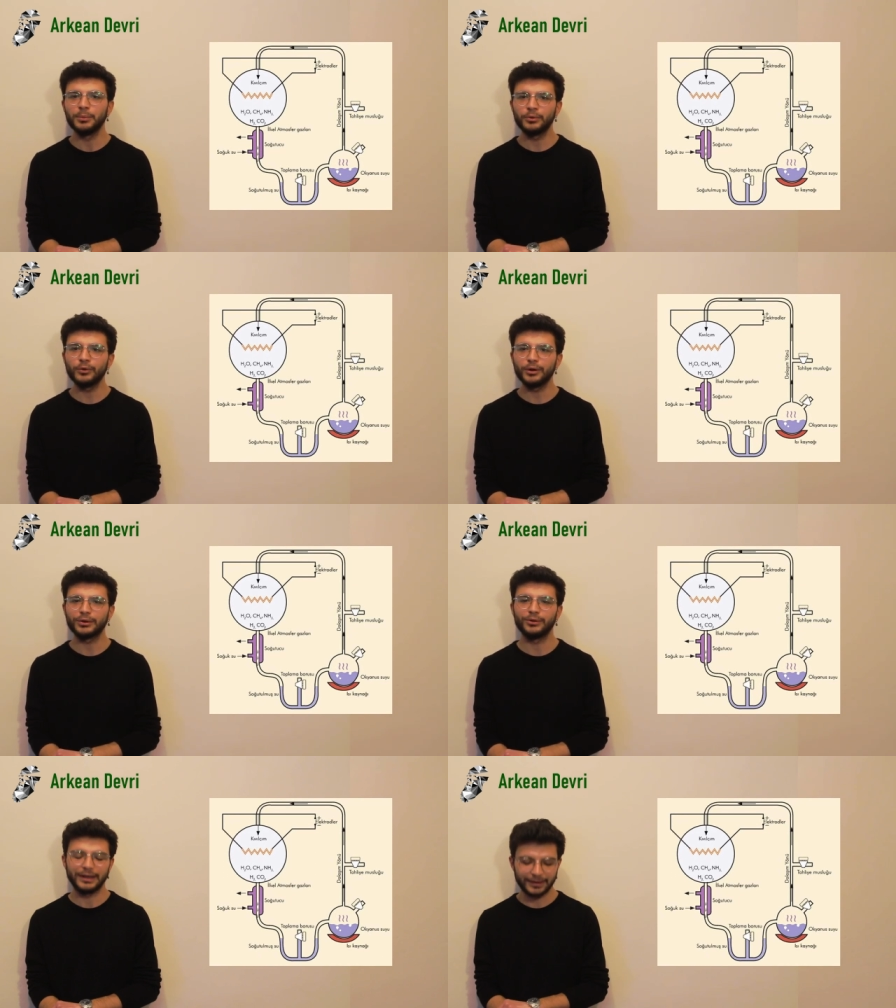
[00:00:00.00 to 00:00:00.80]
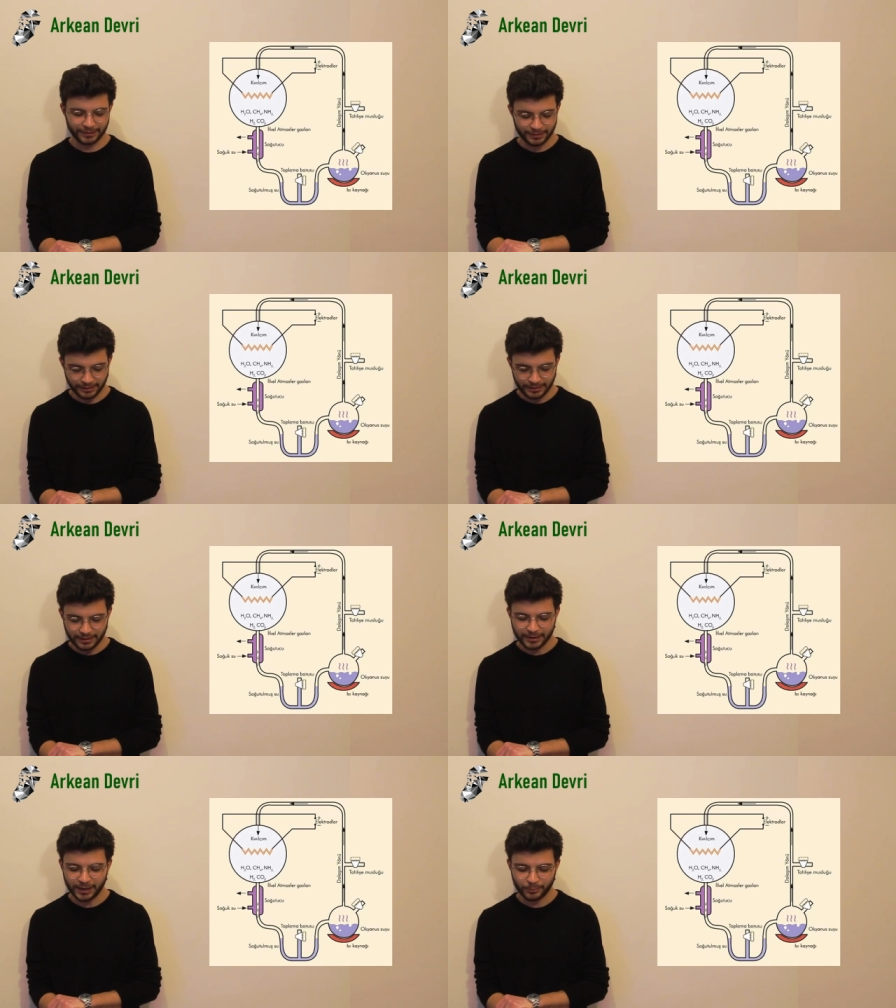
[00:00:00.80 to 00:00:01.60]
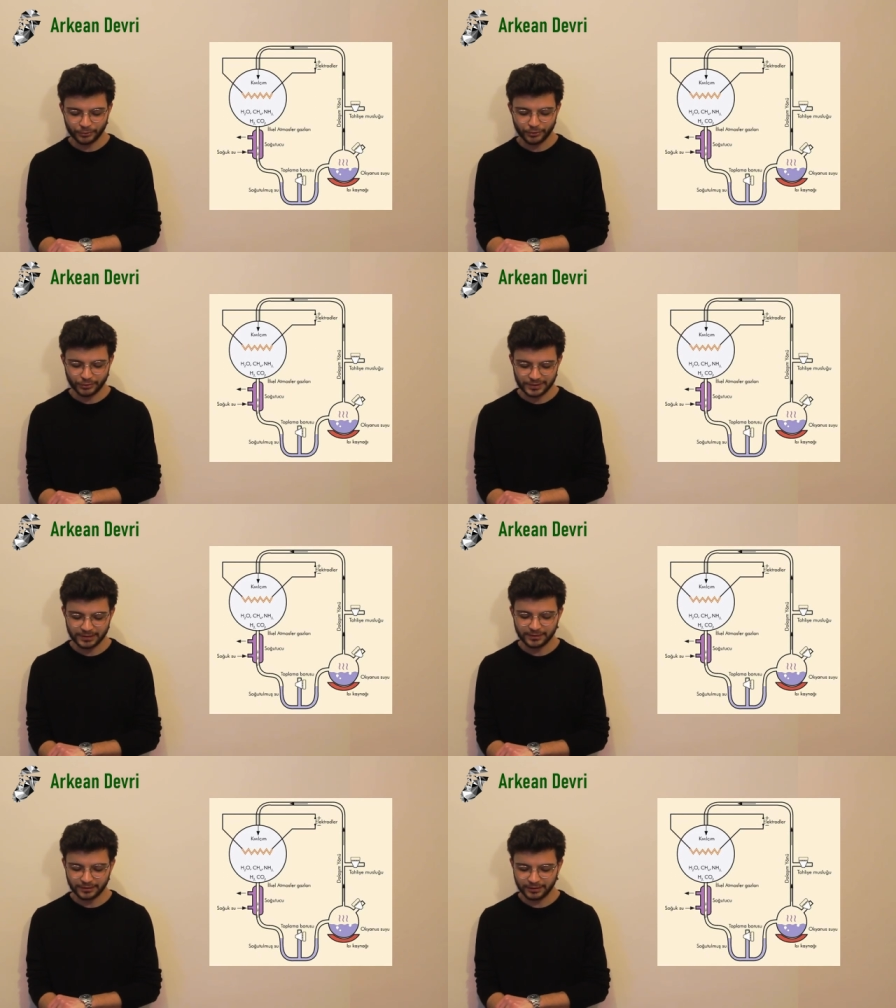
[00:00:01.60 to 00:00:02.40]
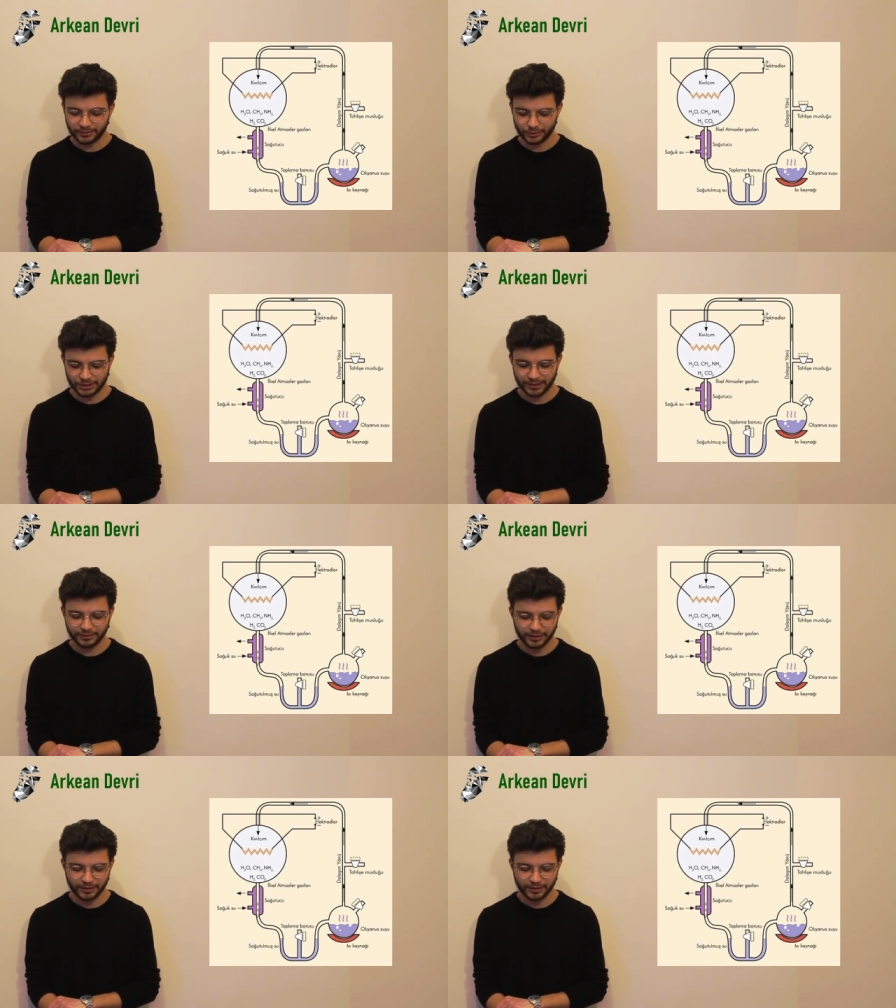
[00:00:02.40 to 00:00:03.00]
Bu moleküllere karbondioksit, nitrojen,